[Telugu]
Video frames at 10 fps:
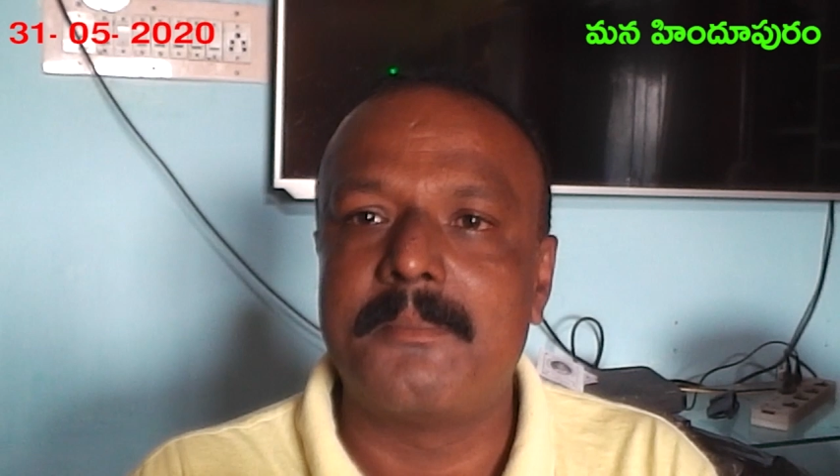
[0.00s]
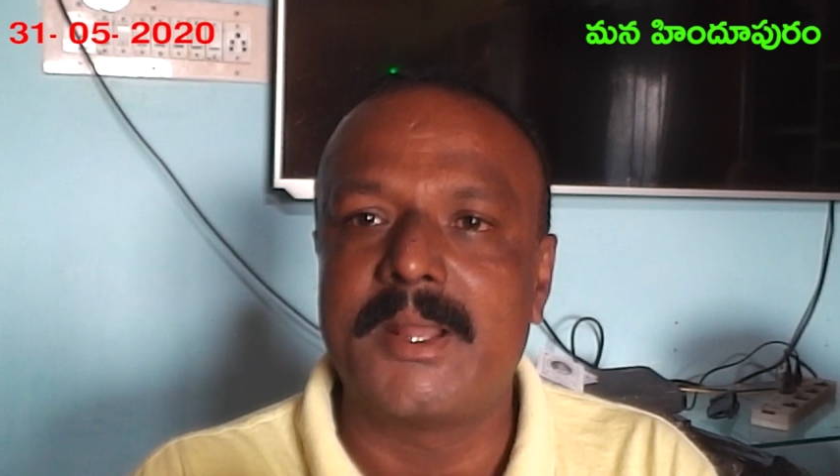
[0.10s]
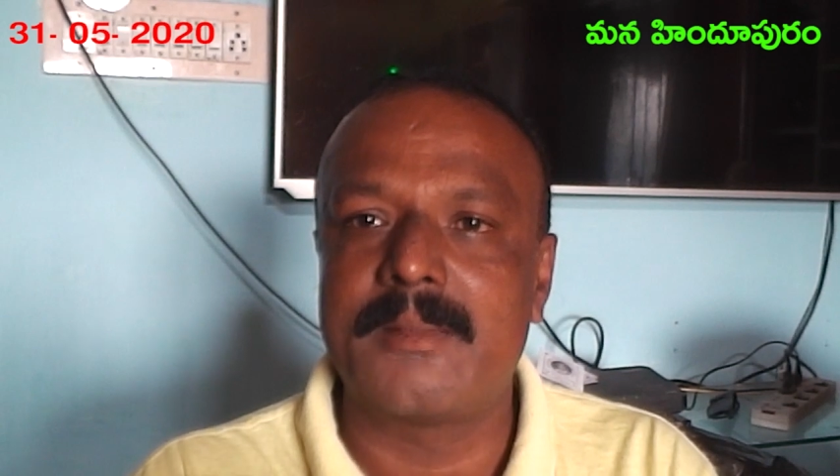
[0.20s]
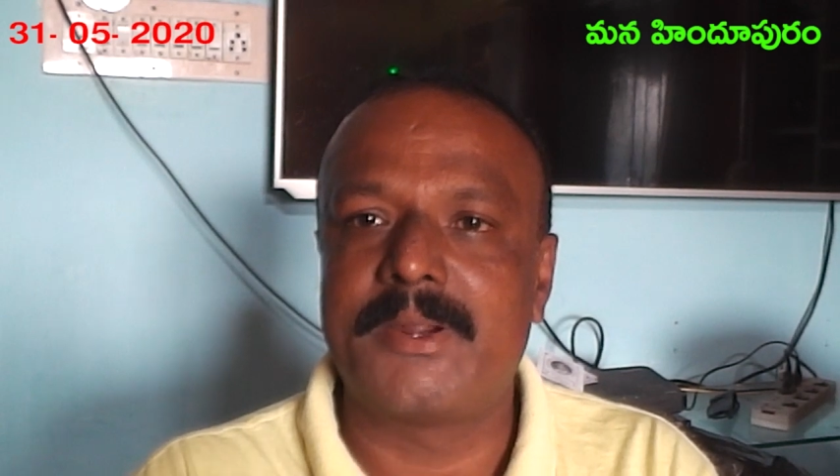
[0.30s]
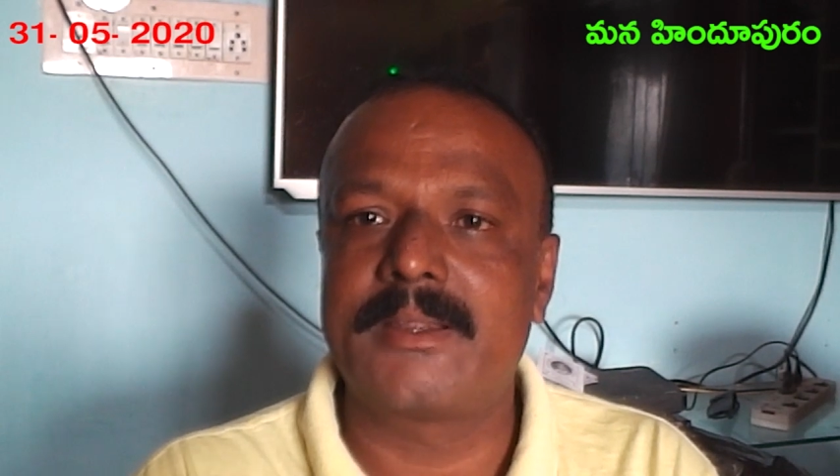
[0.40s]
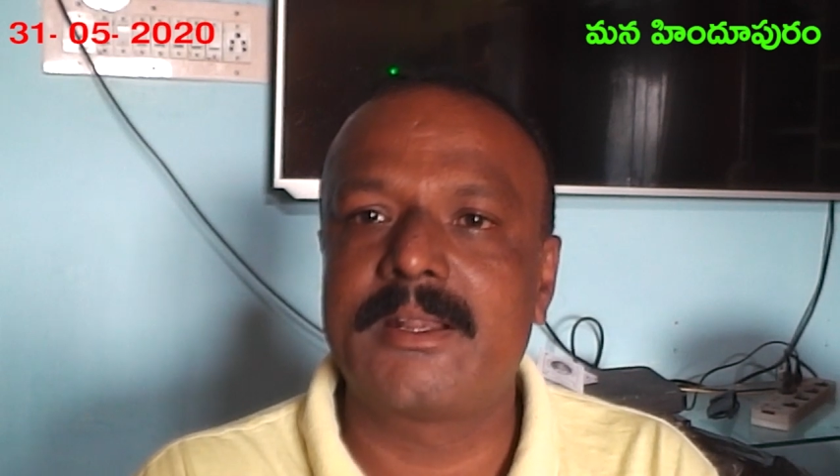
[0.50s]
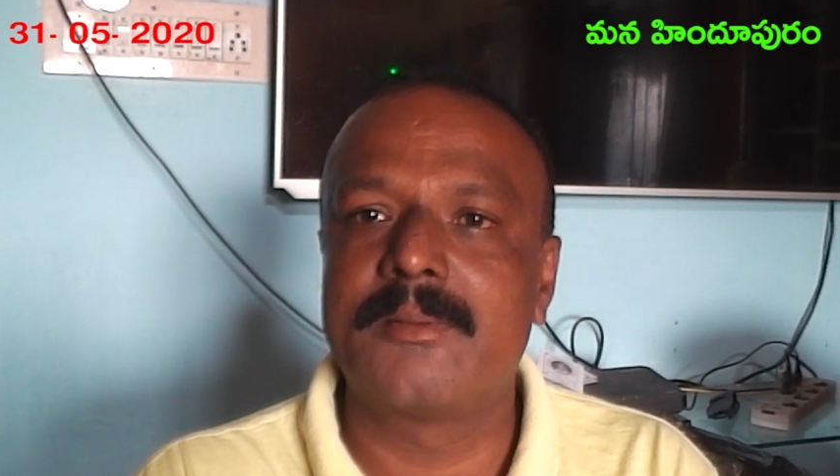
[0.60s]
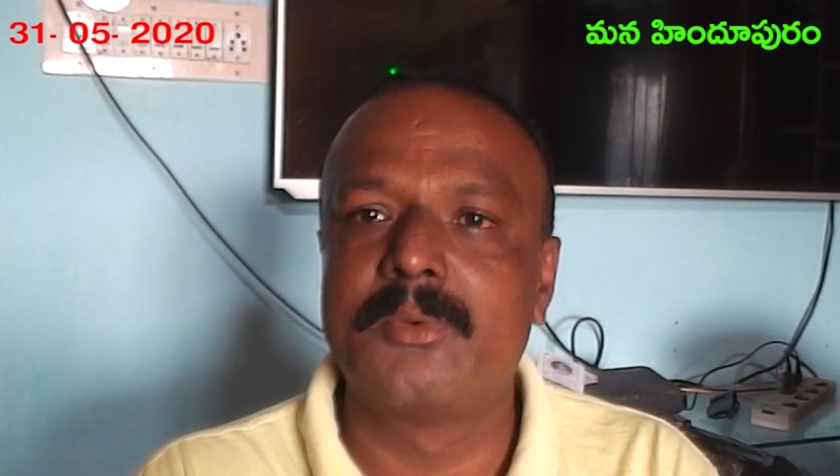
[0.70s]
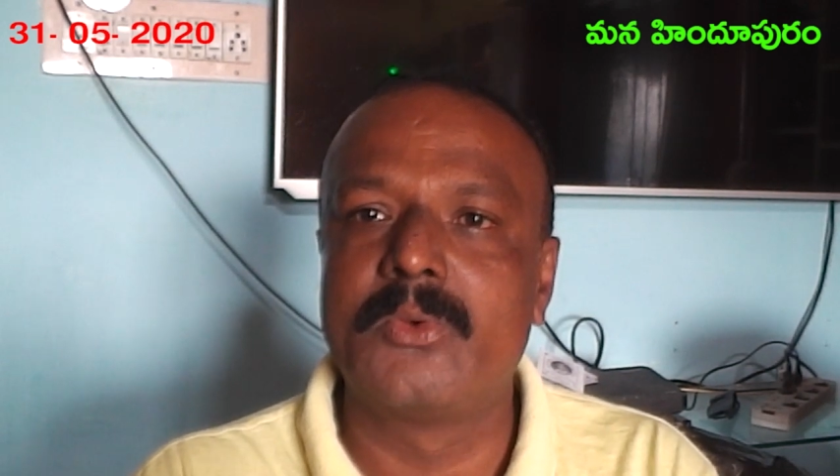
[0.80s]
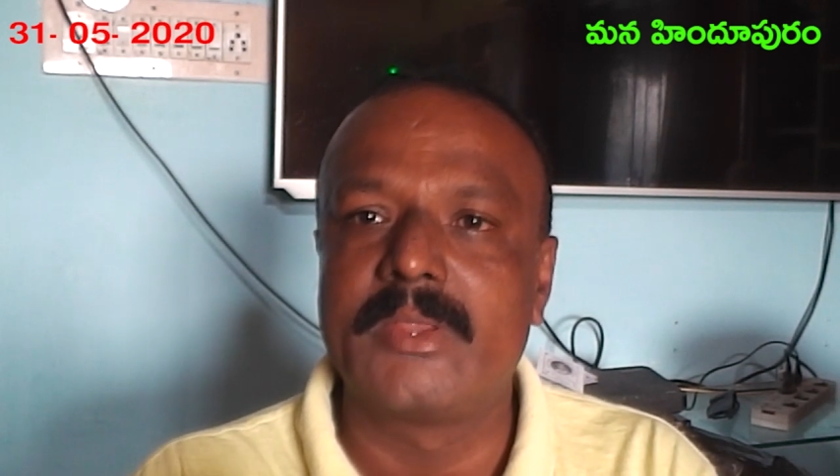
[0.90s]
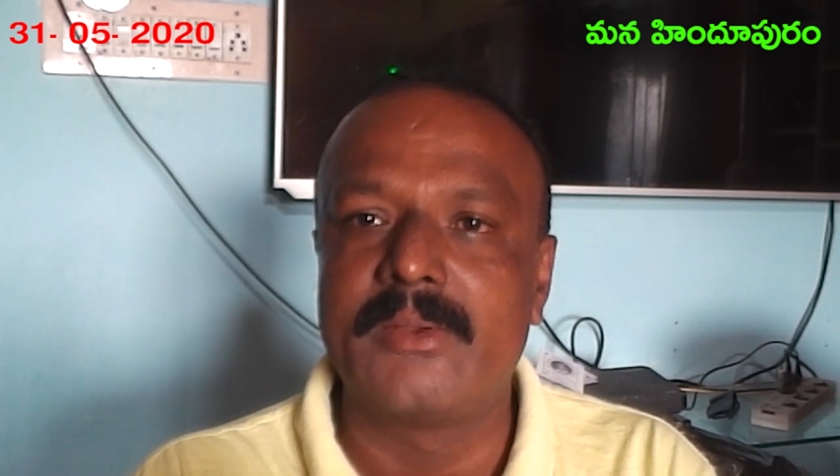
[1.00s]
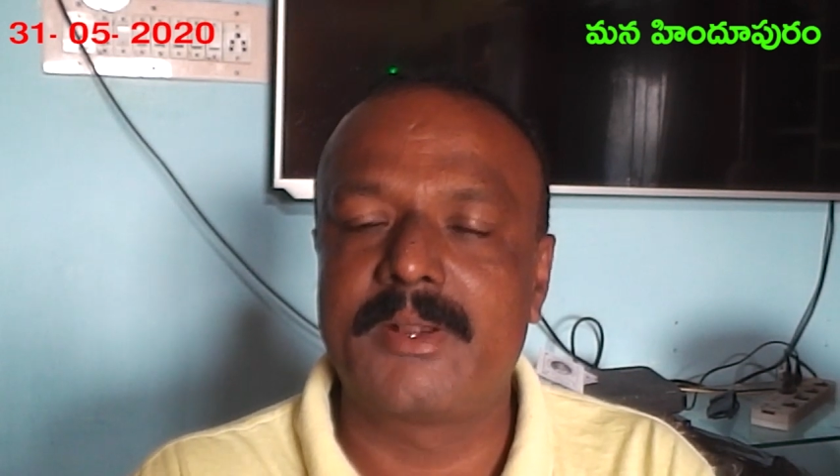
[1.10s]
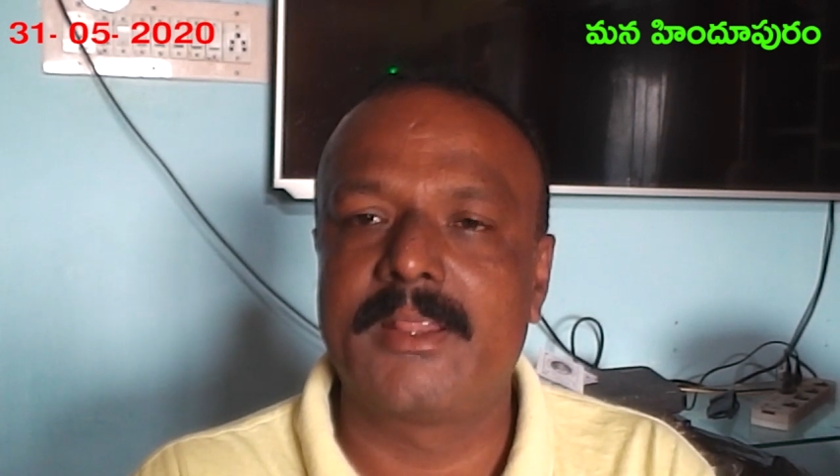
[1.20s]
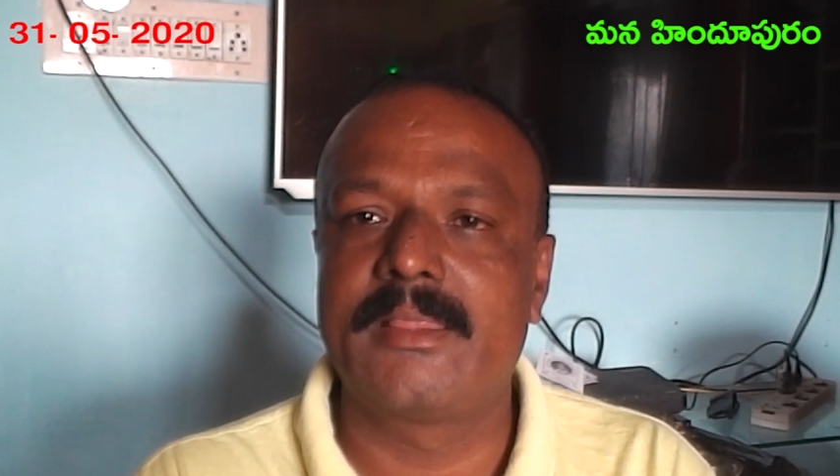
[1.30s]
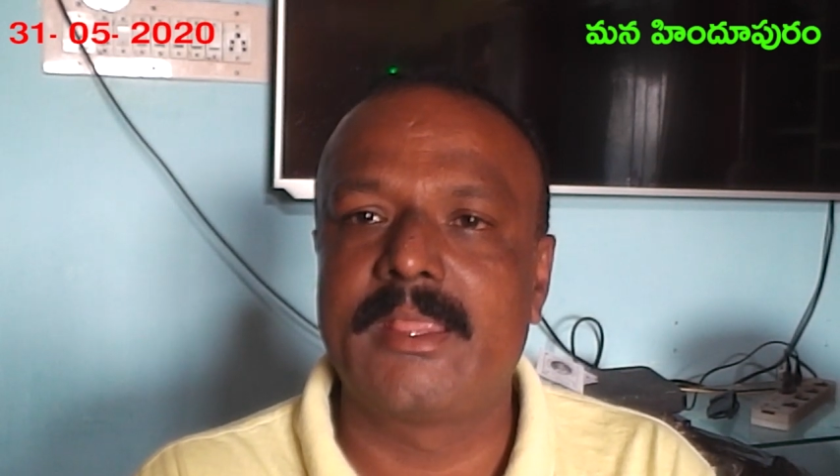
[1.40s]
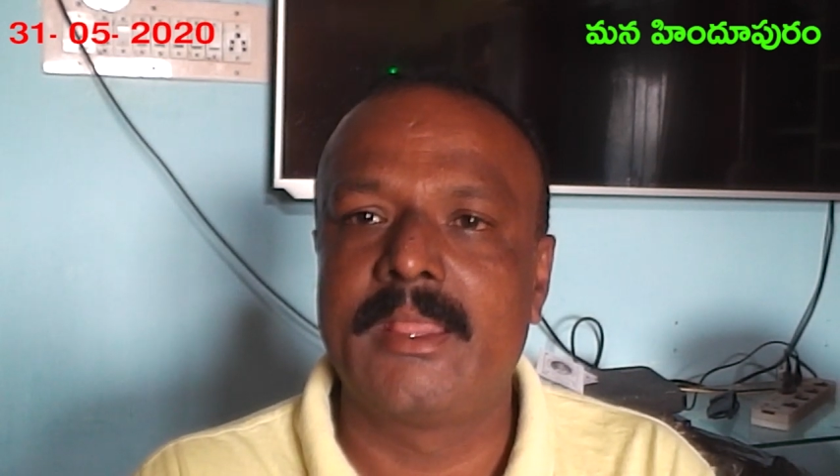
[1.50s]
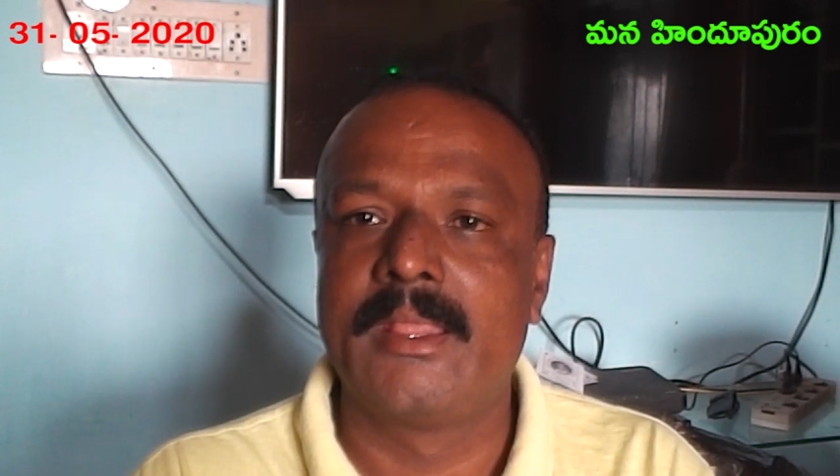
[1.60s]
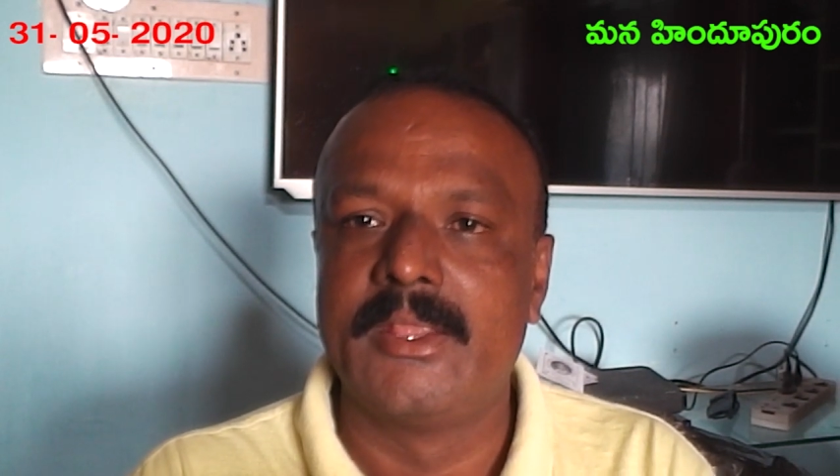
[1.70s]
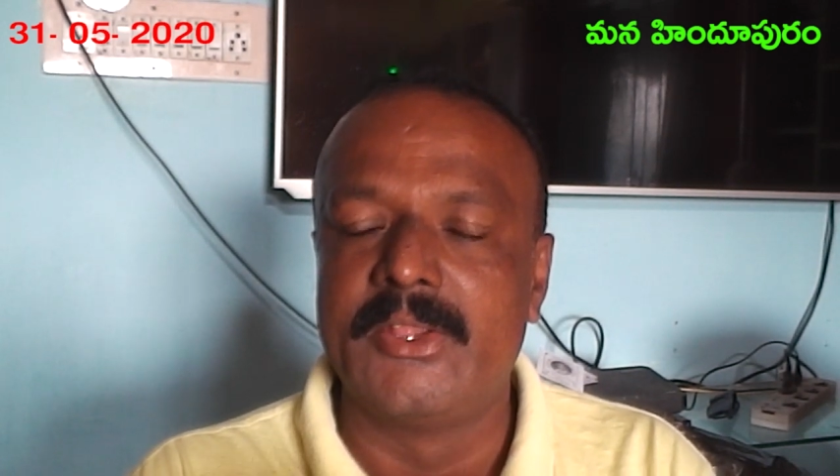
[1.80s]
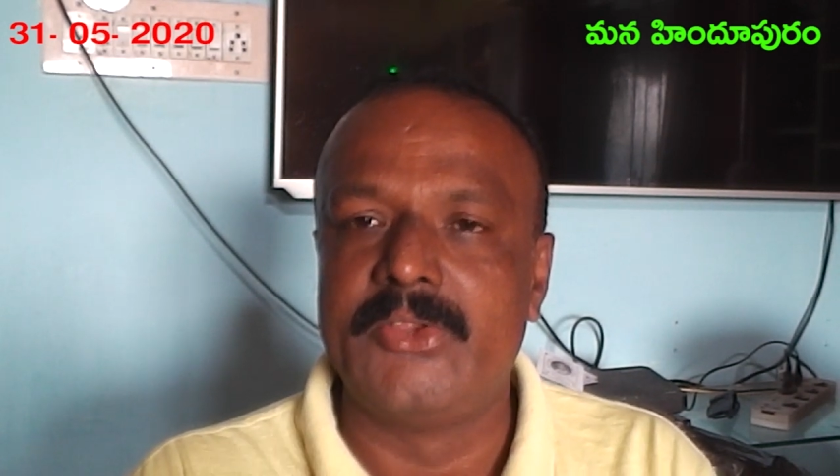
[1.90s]
మన పట్టణంలో ఎవరైతే
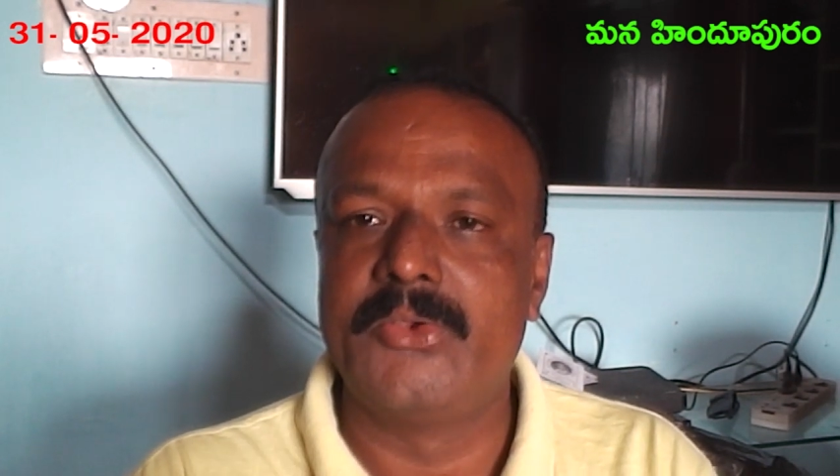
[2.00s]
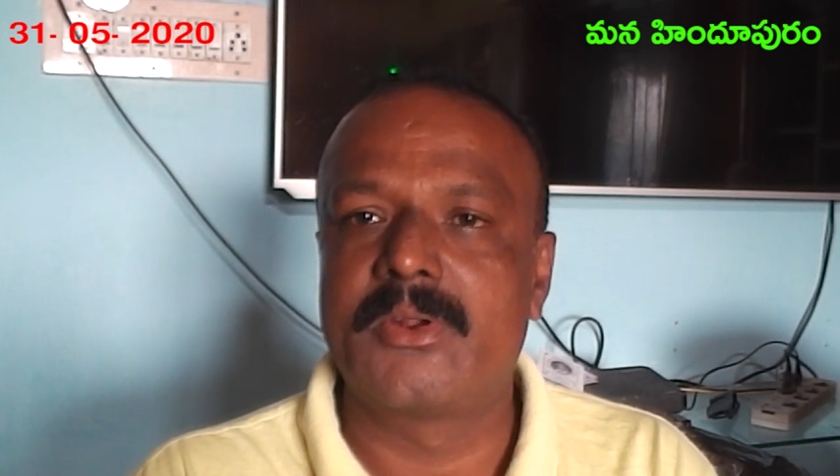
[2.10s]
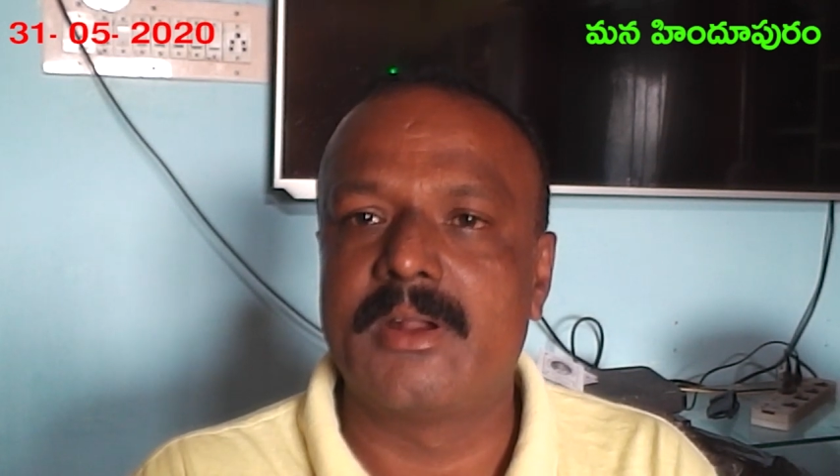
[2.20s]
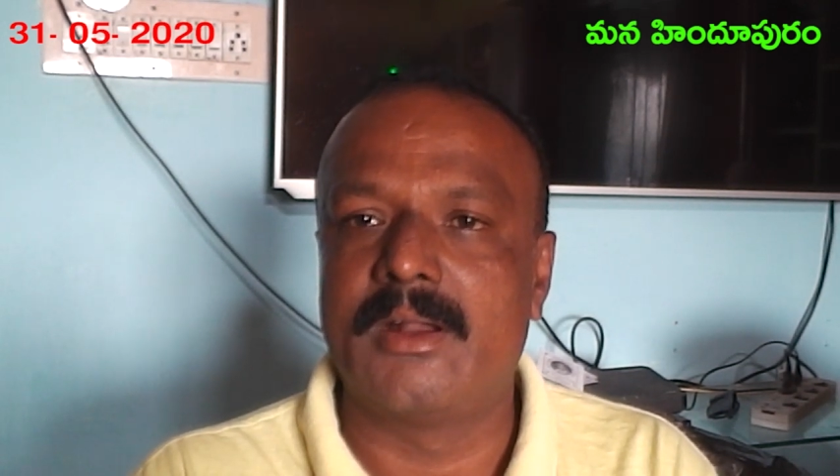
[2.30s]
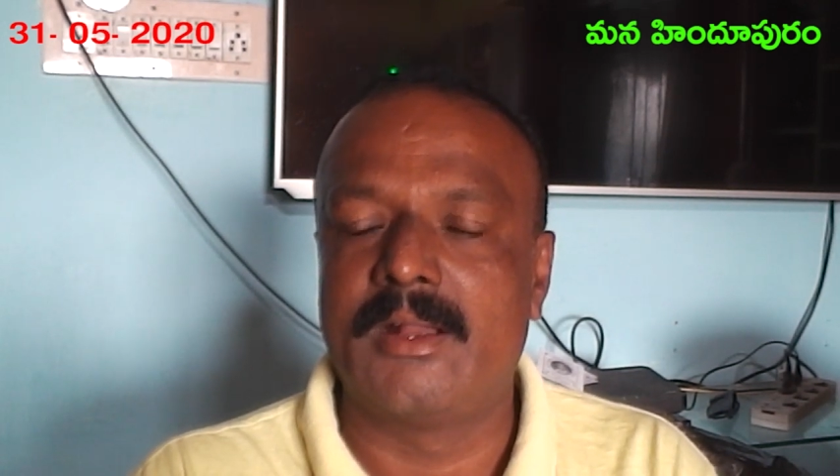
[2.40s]
ఈ యొక్క